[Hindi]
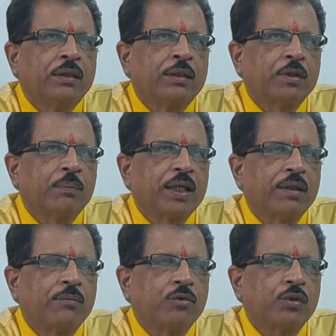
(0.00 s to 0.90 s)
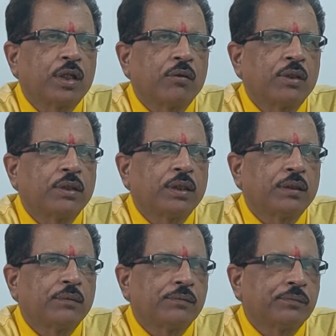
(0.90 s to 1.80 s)
सबसे पहले हम सूर्य को लेते
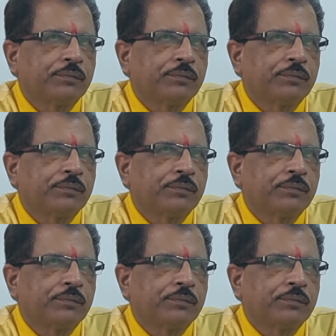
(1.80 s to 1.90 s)
हैं